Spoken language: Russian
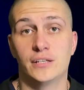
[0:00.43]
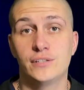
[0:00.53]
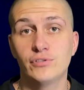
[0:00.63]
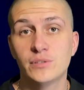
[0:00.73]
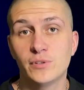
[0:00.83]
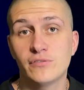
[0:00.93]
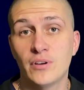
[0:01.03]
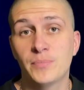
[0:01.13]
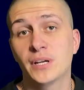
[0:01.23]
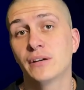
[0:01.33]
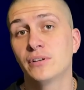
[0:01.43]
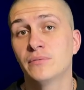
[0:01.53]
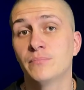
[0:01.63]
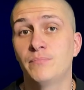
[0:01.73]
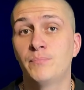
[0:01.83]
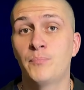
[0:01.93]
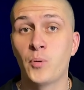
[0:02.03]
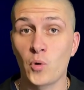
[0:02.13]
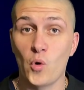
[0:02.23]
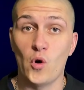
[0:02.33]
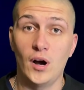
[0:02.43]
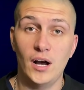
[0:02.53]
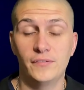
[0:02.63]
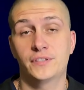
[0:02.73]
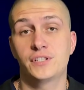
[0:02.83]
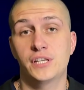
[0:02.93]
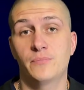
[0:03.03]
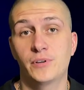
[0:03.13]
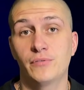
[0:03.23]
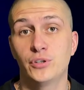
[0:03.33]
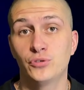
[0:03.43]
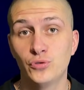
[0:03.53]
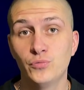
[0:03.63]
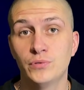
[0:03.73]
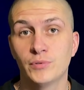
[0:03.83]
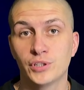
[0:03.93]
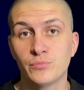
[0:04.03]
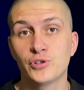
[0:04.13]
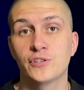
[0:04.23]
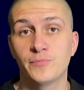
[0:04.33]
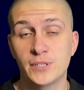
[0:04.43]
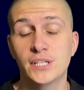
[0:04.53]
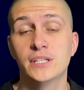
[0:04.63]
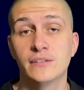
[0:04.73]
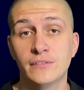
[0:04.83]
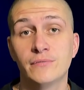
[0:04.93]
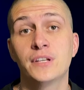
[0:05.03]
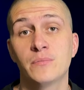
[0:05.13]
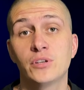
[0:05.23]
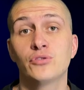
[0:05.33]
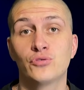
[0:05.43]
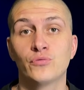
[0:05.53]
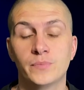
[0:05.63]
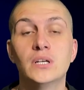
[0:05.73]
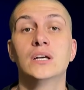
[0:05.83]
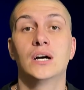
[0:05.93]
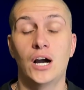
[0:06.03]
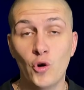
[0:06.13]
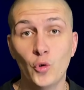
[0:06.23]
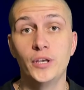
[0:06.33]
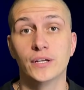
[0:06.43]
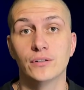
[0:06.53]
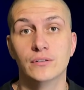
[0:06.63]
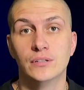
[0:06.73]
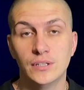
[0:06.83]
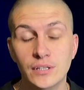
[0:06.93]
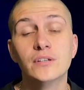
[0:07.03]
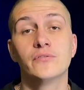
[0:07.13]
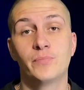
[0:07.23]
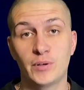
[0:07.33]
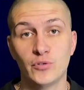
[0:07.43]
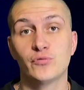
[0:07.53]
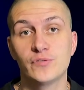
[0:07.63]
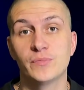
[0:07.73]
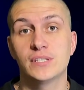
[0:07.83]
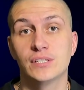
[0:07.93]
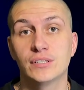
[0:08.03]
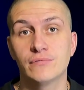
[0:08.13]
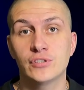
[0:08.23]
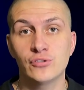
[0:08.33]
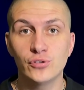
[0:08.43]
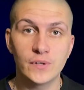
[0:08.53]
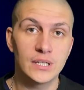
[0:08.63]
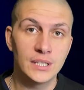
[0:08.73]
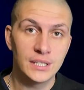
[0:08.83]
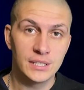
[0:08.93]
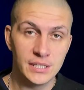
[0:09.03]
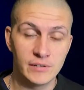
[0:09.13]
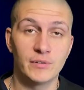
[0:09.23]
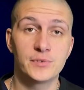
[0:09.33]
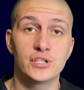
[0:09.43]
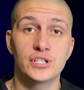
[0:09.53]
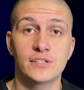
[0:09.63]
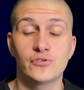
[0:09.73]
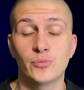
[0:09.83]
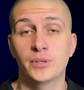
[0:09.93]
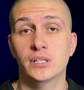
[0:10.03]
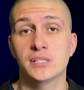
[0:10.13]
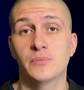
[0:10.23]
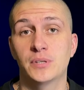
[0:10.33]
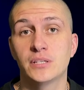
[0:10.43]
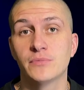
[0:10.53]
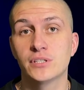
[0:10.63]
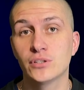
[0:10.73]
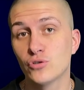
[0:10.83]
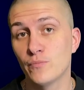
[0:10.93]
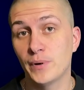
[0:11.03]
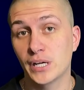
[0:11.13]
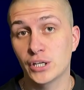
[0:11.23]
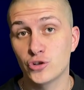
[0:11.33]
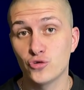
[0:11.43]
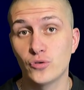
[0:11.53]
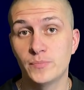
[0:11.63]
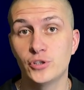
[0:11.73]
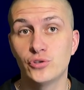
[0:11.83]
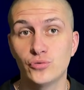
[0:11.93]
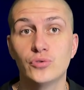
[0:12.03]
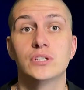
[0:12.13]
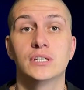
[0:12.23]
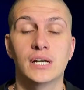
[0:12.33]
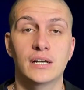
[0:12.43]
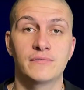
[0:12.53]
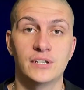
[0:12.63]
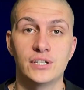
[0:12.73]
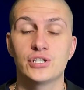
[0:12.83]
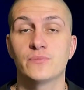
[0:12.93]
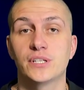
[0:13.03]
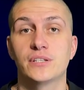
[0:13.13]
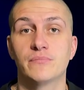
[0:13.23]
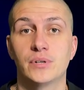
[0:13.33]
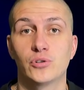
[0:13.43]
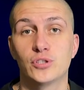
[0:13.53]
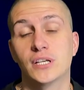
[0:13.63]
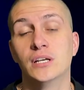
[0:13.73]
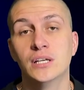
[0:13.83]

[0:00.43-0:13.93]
сегодня мы с вами проговорим про авторские права YouTube, потому что в последнее время YouTube охуел. В прямом смысле этого слова. Я вам сейчас все прекрасно продемонстрирую, покажу, объясню и как в дальнейшем с этим бороться.